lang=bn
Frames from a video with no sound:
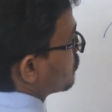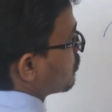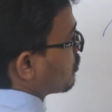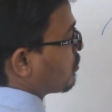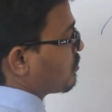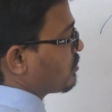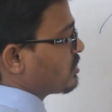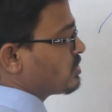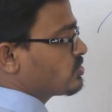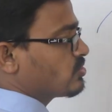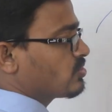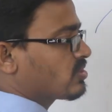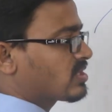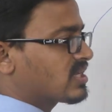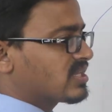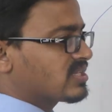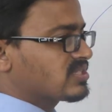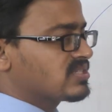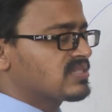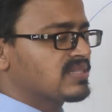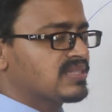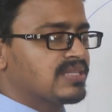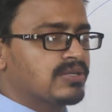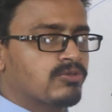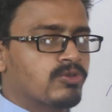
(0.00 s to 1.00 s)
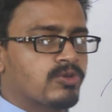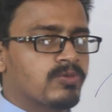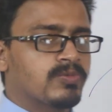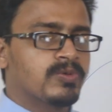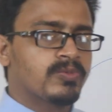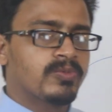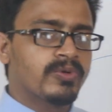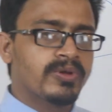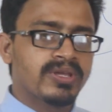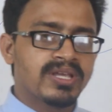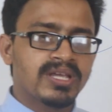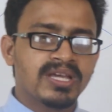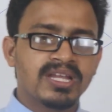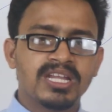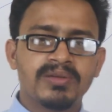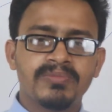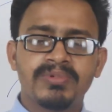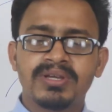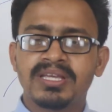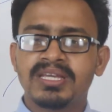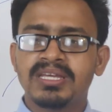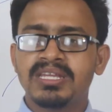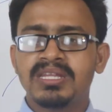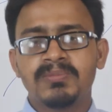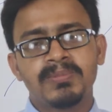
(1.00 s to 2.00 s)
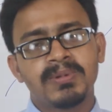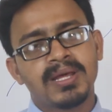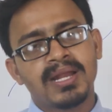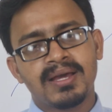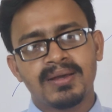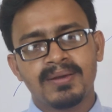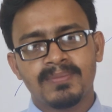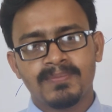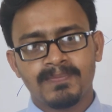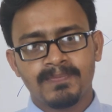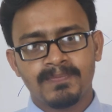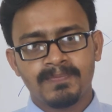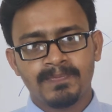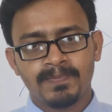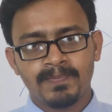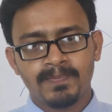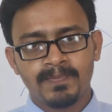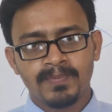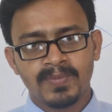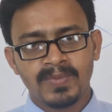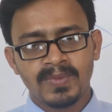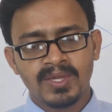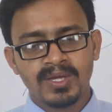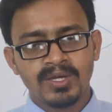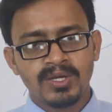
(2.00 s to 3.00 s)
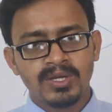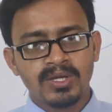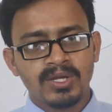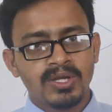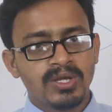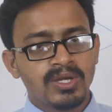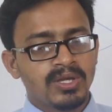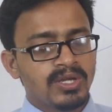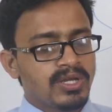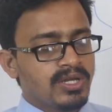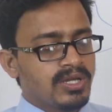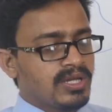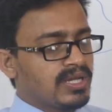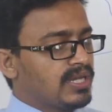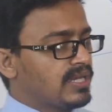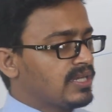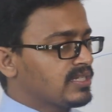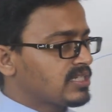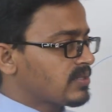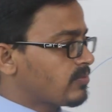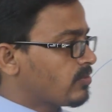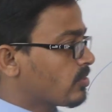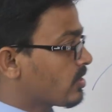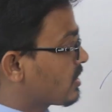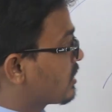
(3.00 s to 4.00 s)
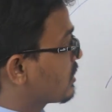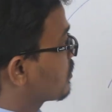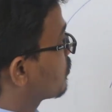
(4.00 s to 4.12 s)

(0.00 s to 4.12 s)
তখনই সরকার চিন্তা করবে পরীক্ষা নিবে কি নিবে না এটা মনে